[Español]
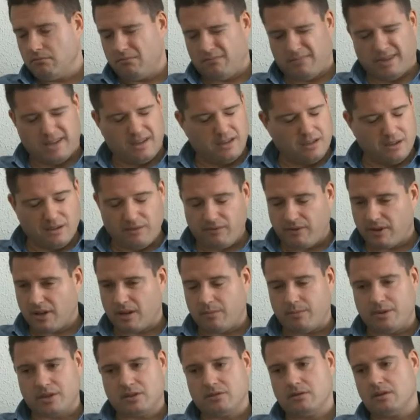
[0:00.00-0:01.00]

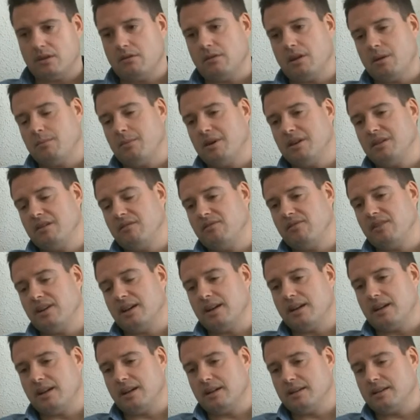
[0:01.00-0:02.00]
magnífica persona y una
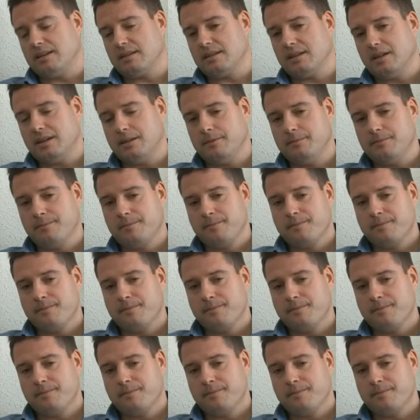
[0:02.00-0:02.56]
magnífica alcaldesa